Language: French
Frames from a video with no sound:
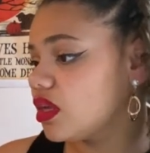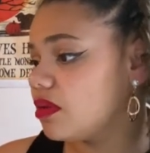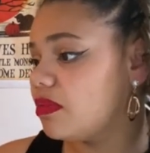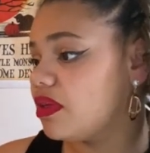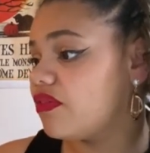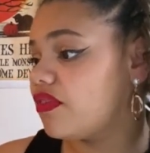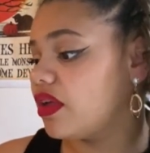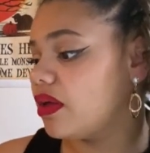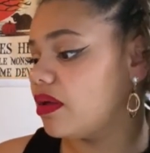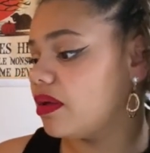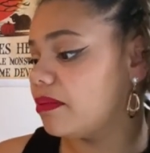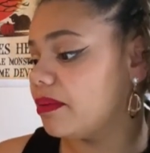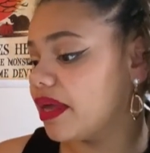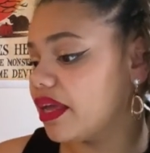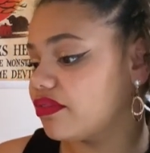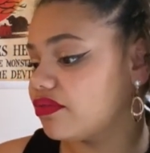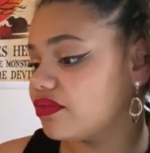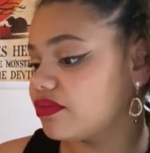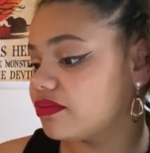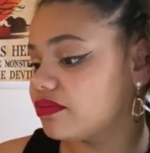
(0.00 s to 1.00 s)
mais enfin
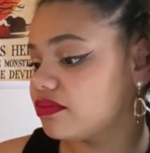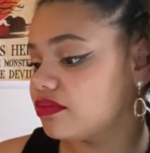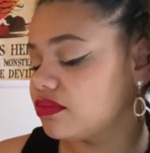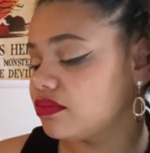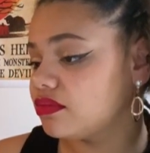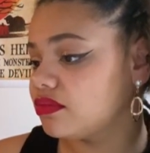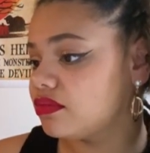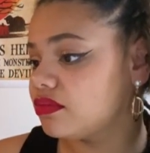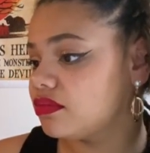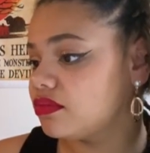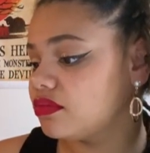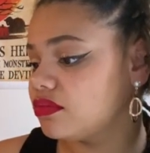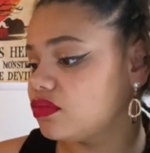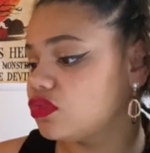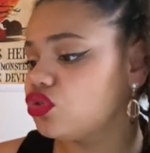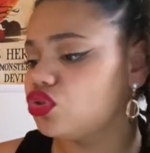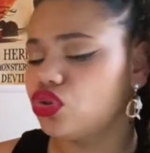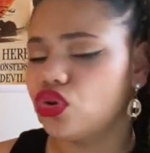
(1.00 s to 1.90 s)
bref. Je